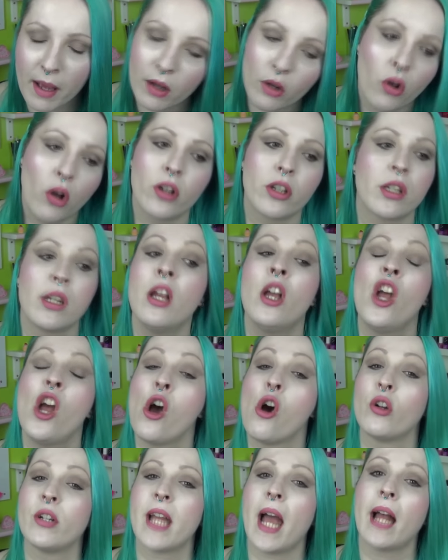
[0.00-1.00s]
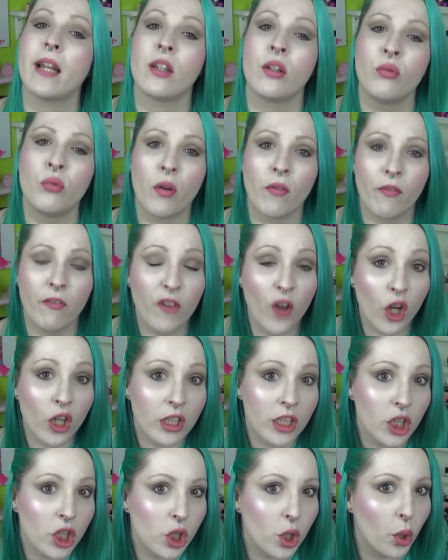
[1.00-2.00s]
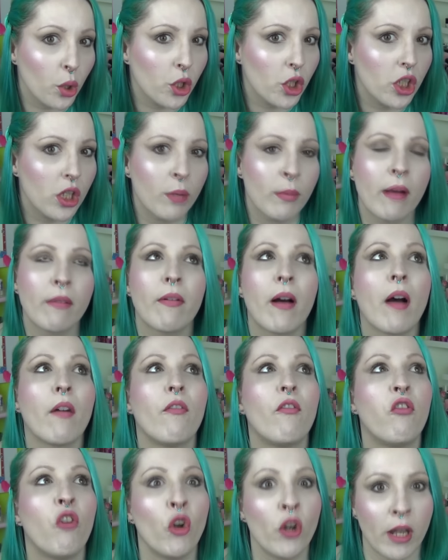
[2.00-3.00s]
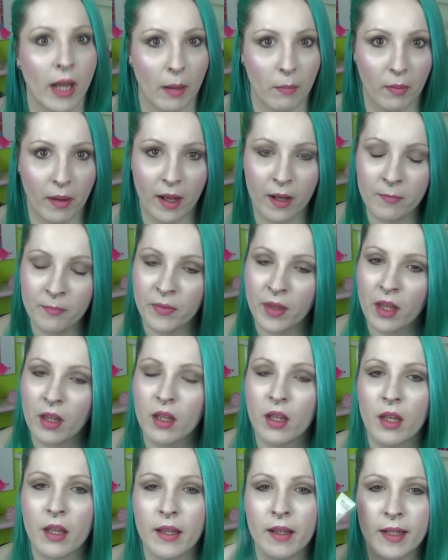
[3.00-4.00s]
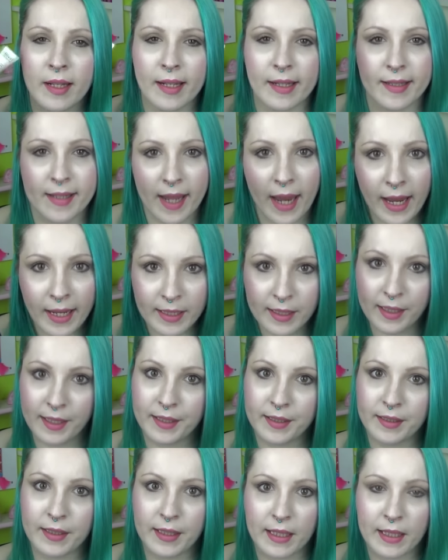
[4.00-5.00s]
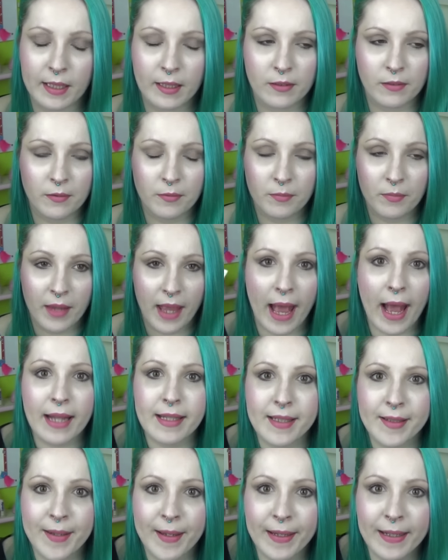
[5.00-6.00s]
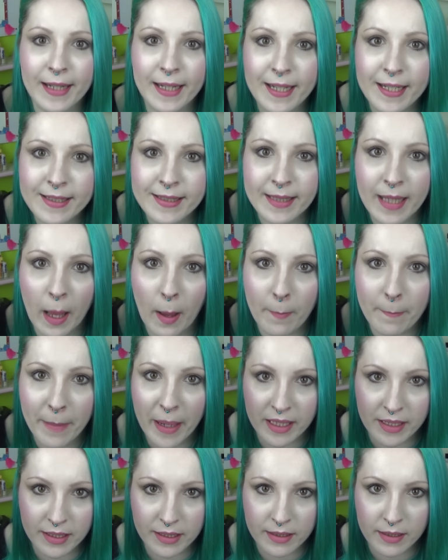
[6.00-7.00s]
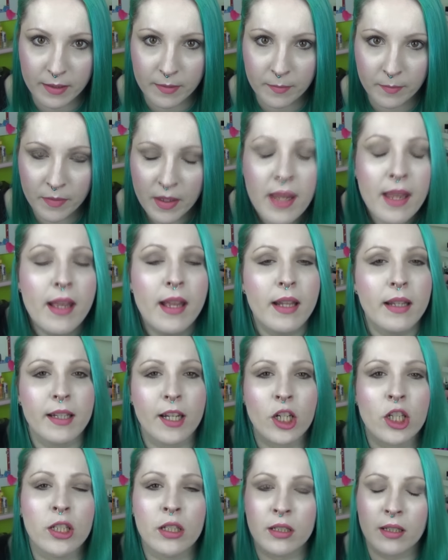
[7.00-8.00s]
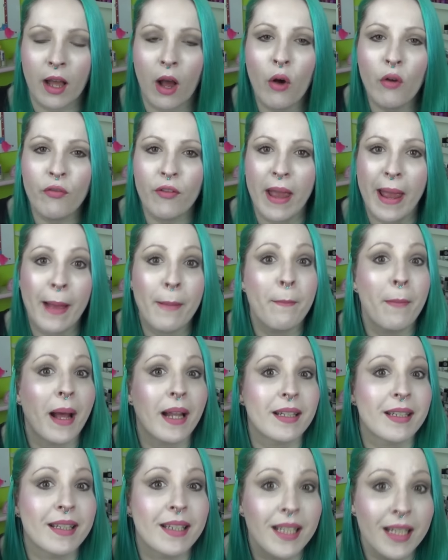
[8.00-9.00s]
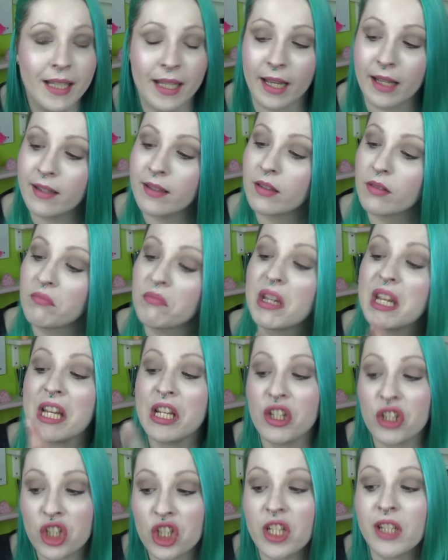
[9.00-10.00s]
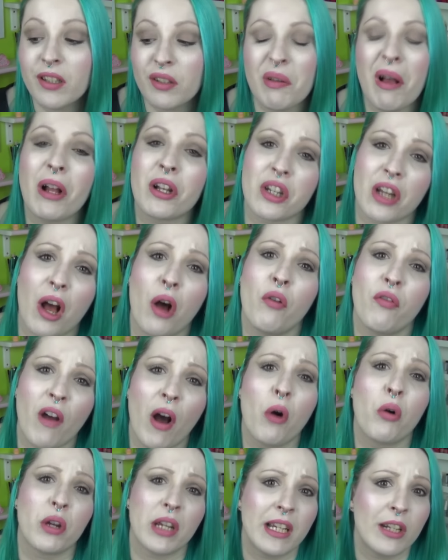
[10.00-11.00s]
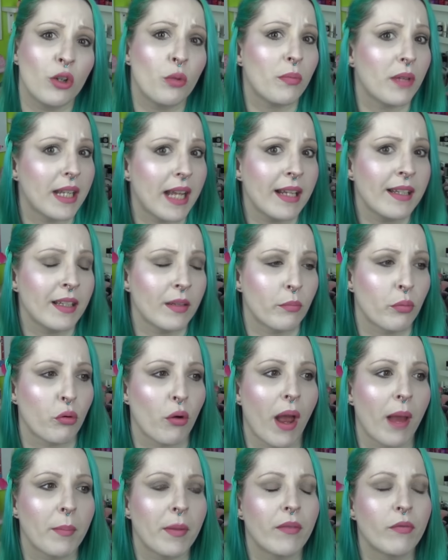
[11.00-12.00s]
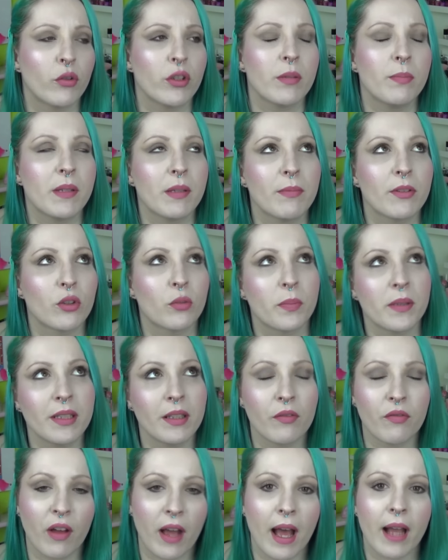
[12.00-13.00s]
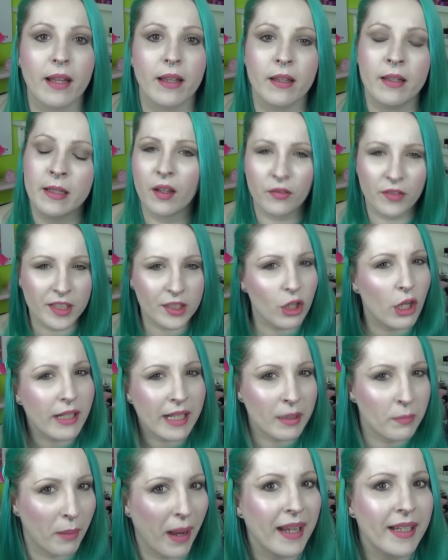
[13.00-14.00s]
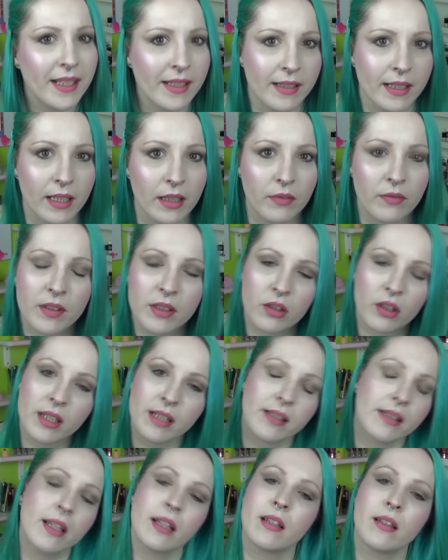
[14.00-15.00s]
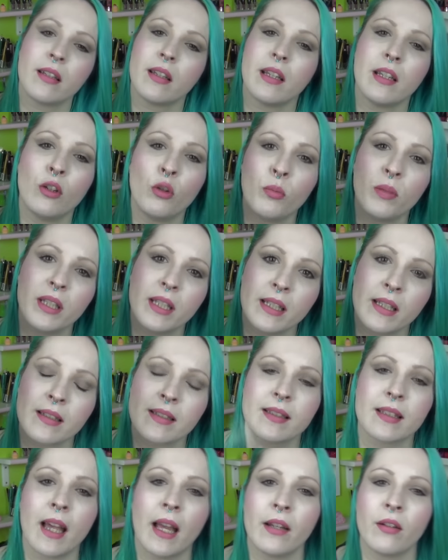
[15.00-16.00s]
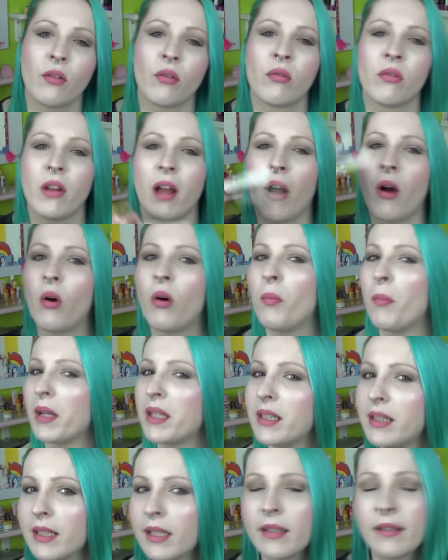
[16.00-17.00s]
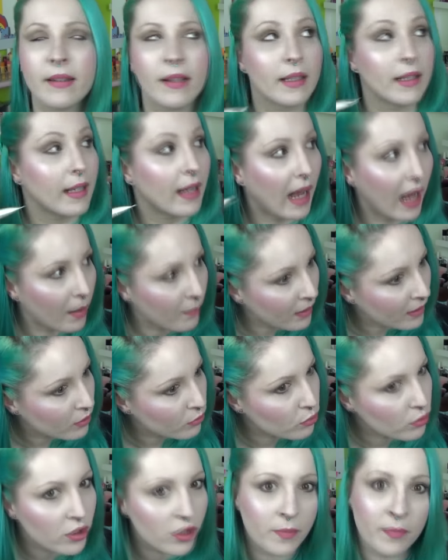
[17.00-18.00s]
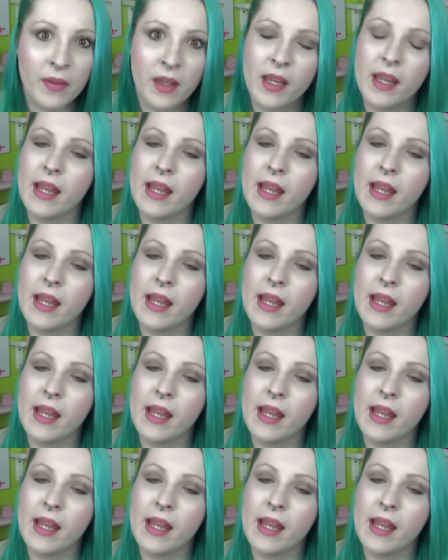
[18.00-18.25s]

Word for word: machen konnte. Und der hatte nur wirklich schönen Schimmer, war wunderbar. Der hier hingegen hat Glitzerpartikel. Da steht drauf, er mattiert. Steht zwar drauf auch Illuminating Primer, wo ich mich immer so ein bisschen frage, wie soll denn beides gehen? Wie soll das denn illuminierend sein und auch mattierend? Aber gut,